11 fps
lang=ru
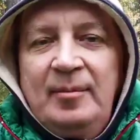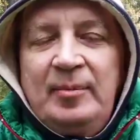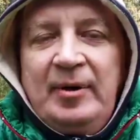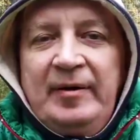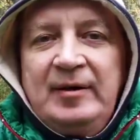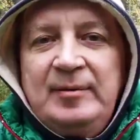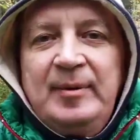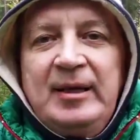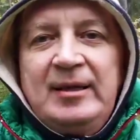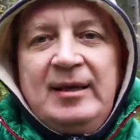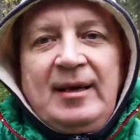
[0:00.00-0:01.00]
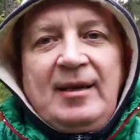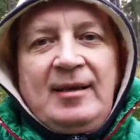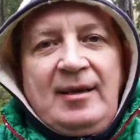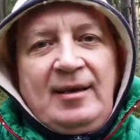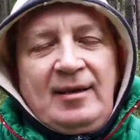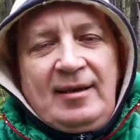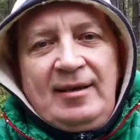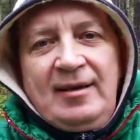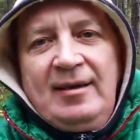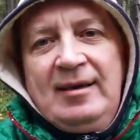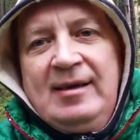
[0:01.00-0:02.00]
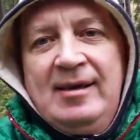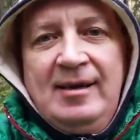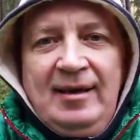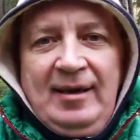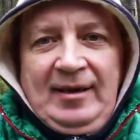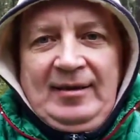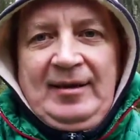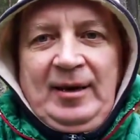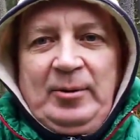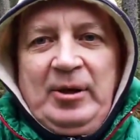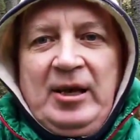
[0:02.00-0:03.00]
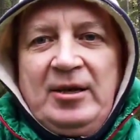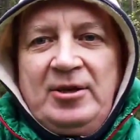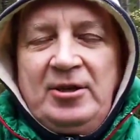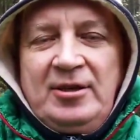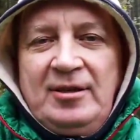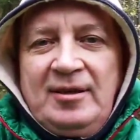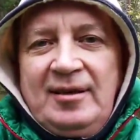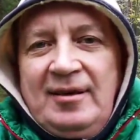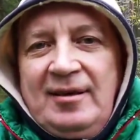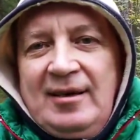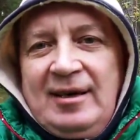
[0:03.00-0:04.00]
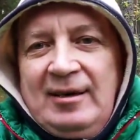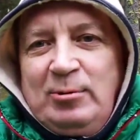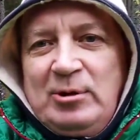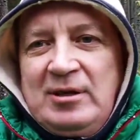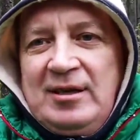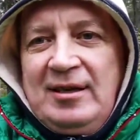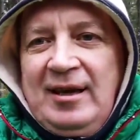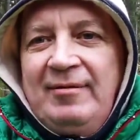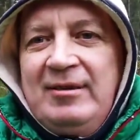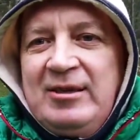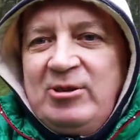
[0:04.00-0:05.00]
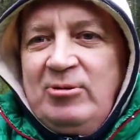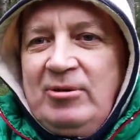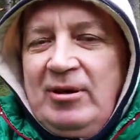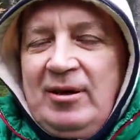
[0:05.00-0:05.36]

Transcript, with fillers: Привет, мои дорогие! Такой неожиданный ракурс. Я в лесу.